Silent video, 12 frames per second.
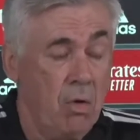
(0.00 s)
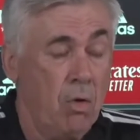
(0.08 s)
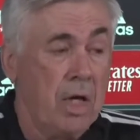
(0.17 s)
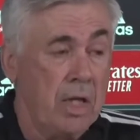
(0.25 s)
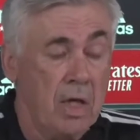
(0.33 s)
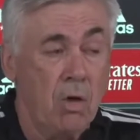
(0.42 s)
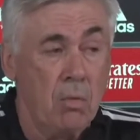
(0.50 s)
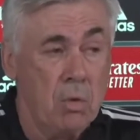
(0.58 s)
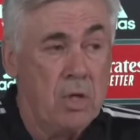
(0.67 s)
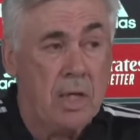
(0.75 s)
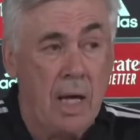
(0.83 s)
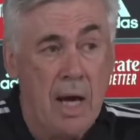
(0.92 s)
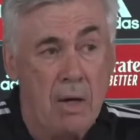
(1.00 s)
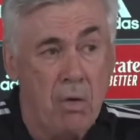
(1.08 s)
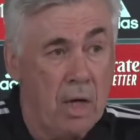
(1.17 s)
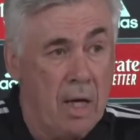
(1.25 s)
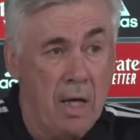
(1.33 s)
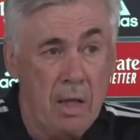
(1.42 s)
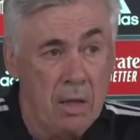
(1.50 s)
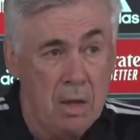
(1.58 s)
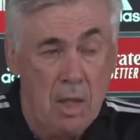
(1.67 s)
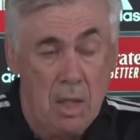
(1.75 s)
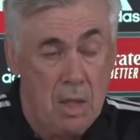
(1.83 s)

Lo que tengo muy claro que